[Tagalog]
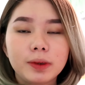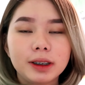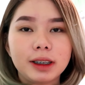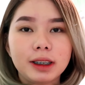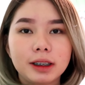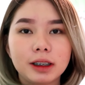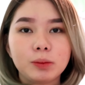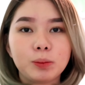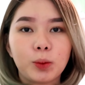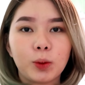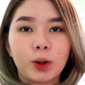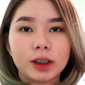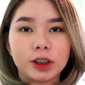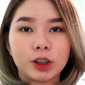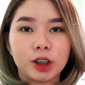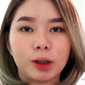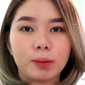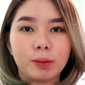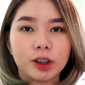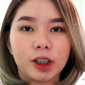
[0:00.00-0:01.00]
Hindi din po
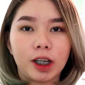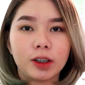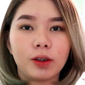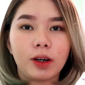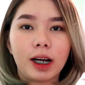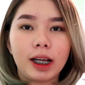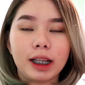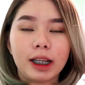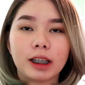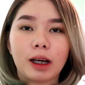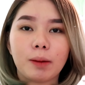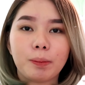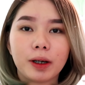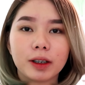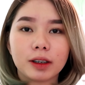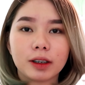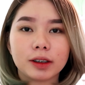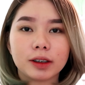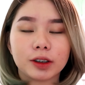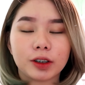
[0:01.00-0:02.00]
kasi siya masyadong halata
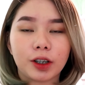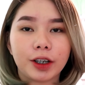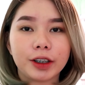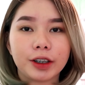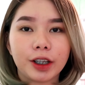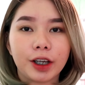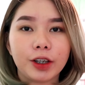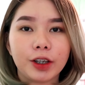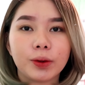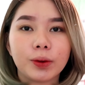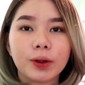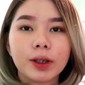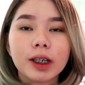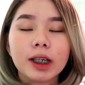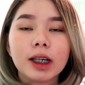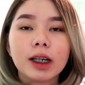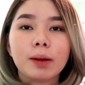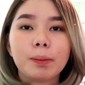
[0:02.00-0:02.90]
pag nag-start na yung